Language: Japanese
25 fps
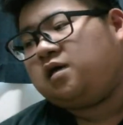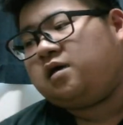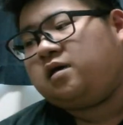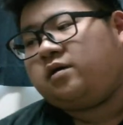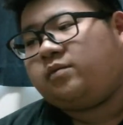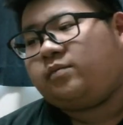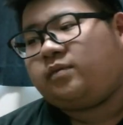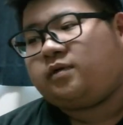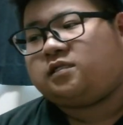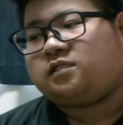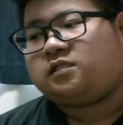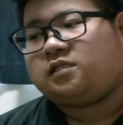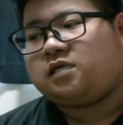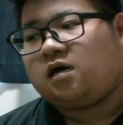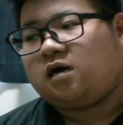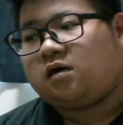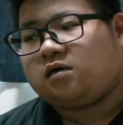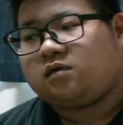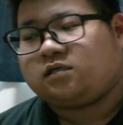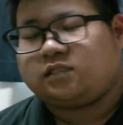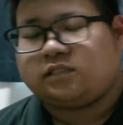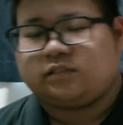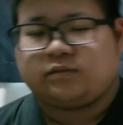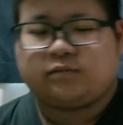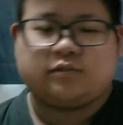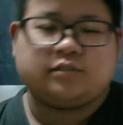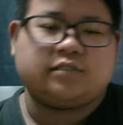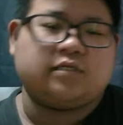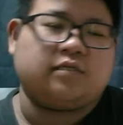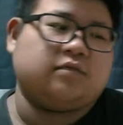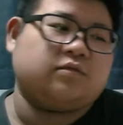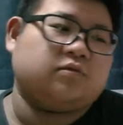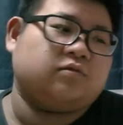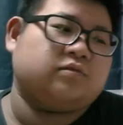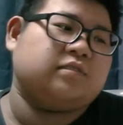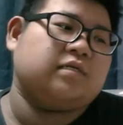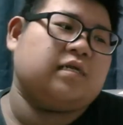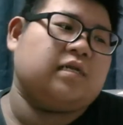まあ、記者が質問したら、
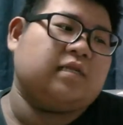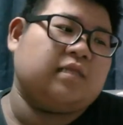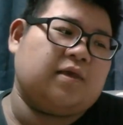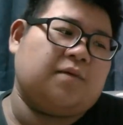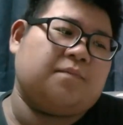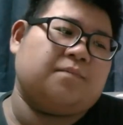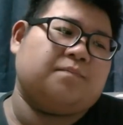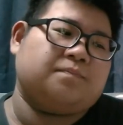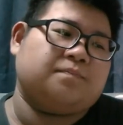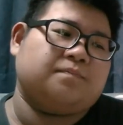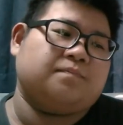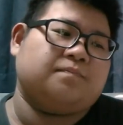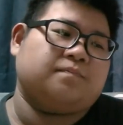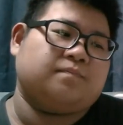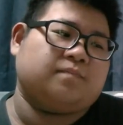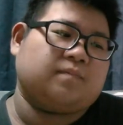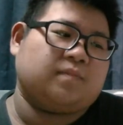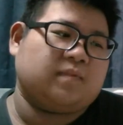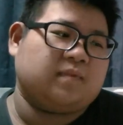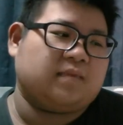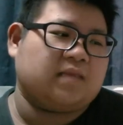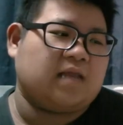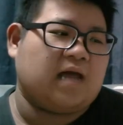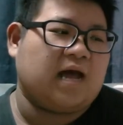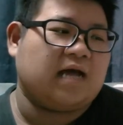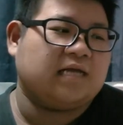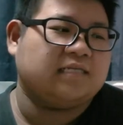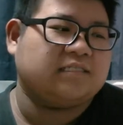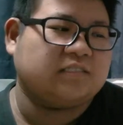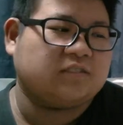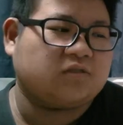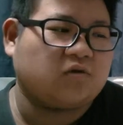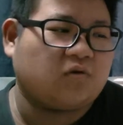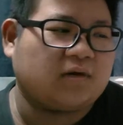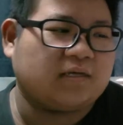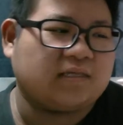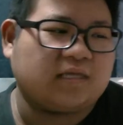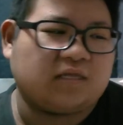そしたらね、うん、味
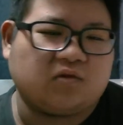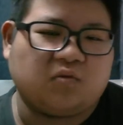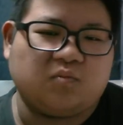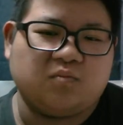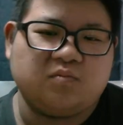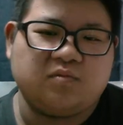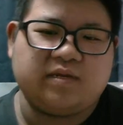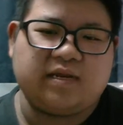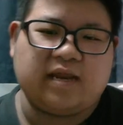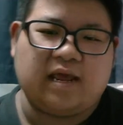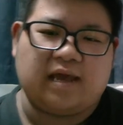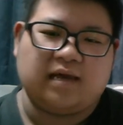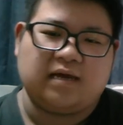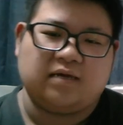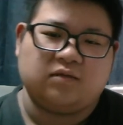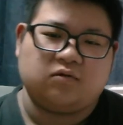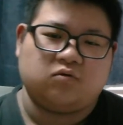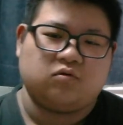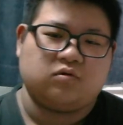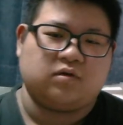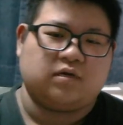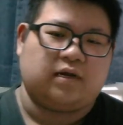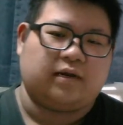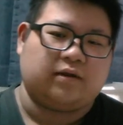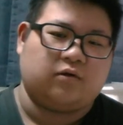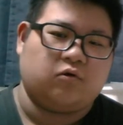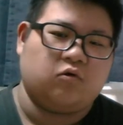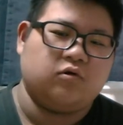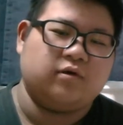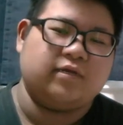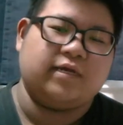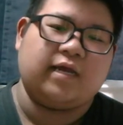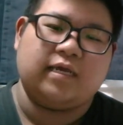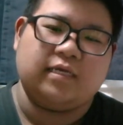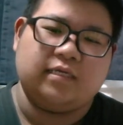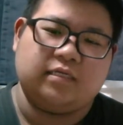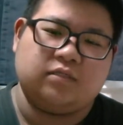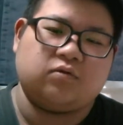とかだと未練が残るから氷
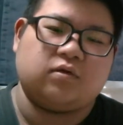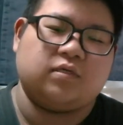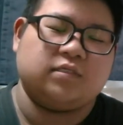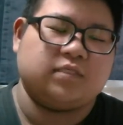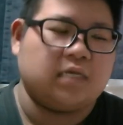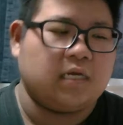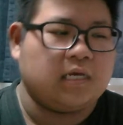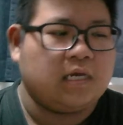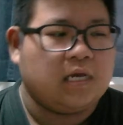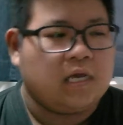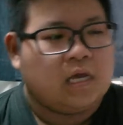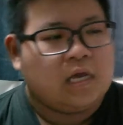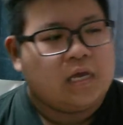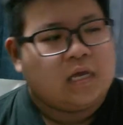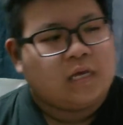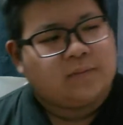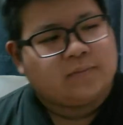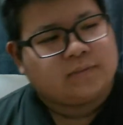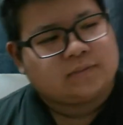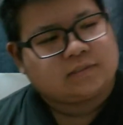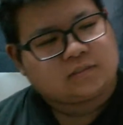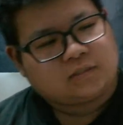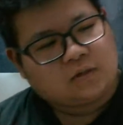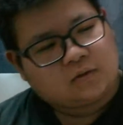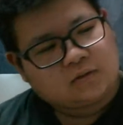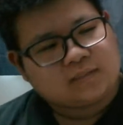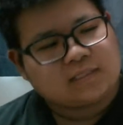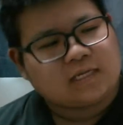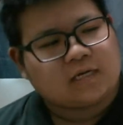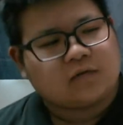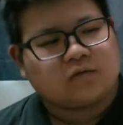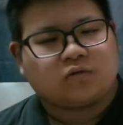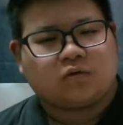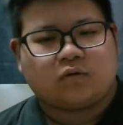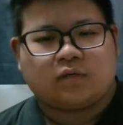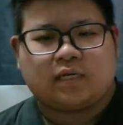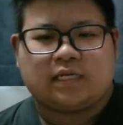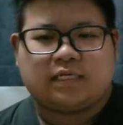がいいとかさ。まあ、そんな
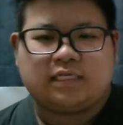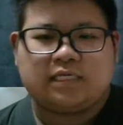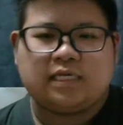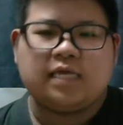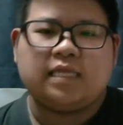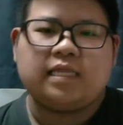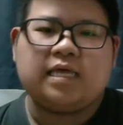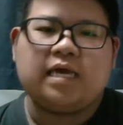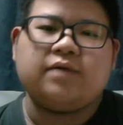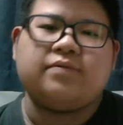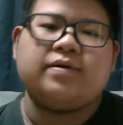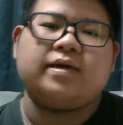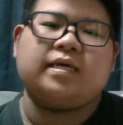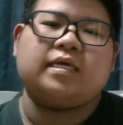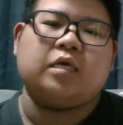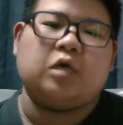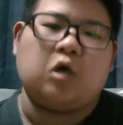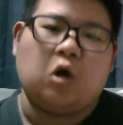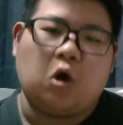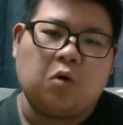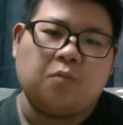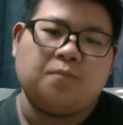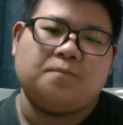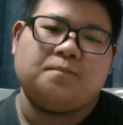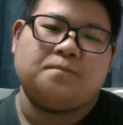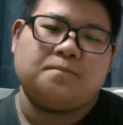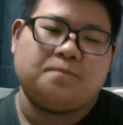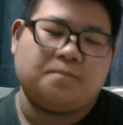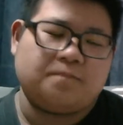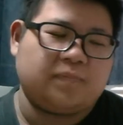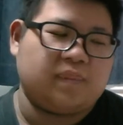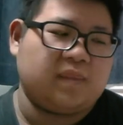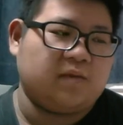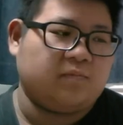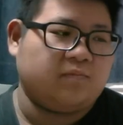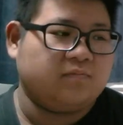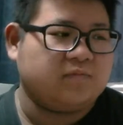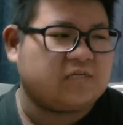こと俺は言えないわけよ。う
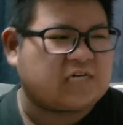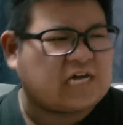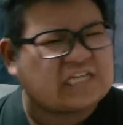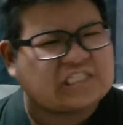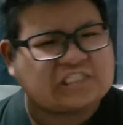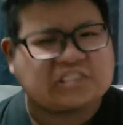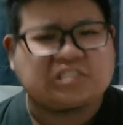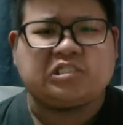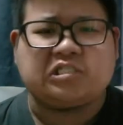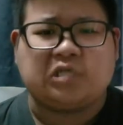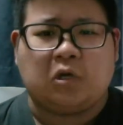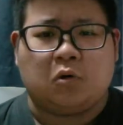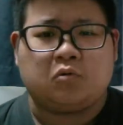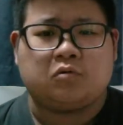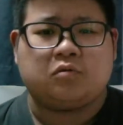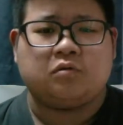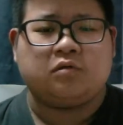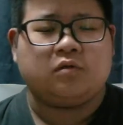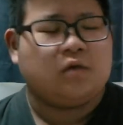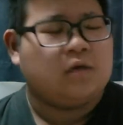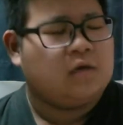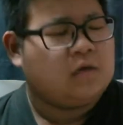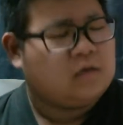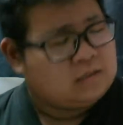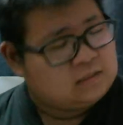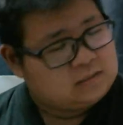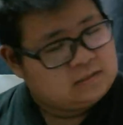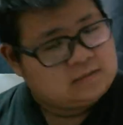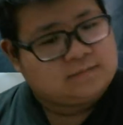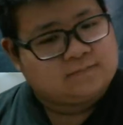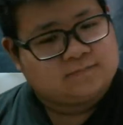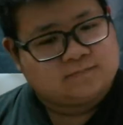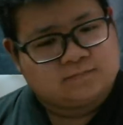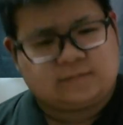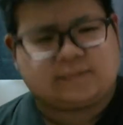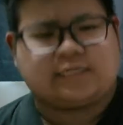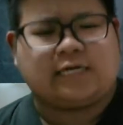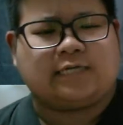ん、でもムカつくじゃん、俺。
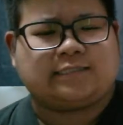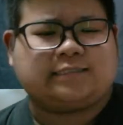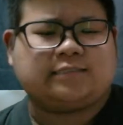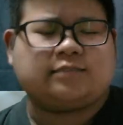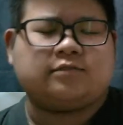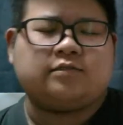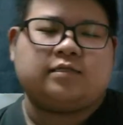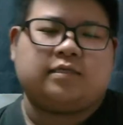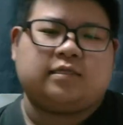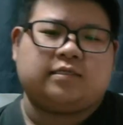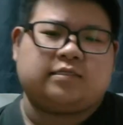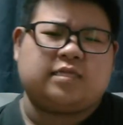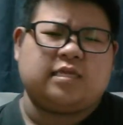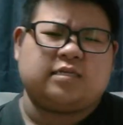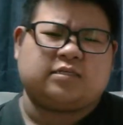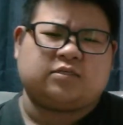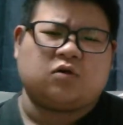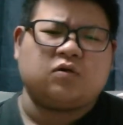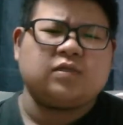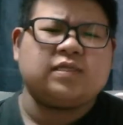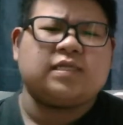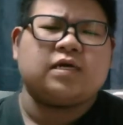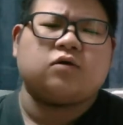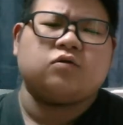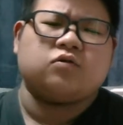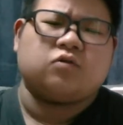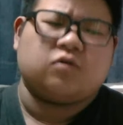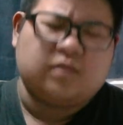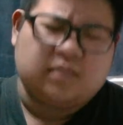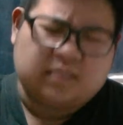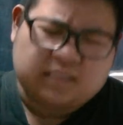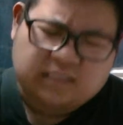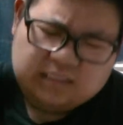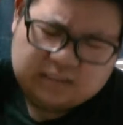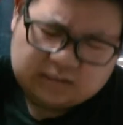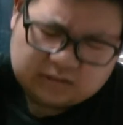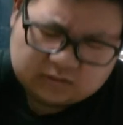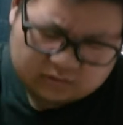ムカつくんだよ。で、そんなこと言っ
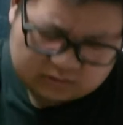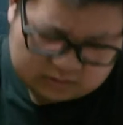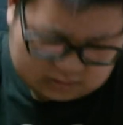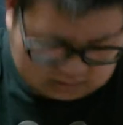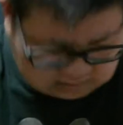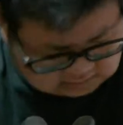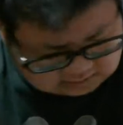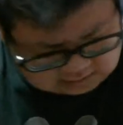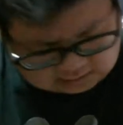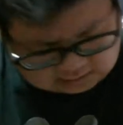てるそのツイッター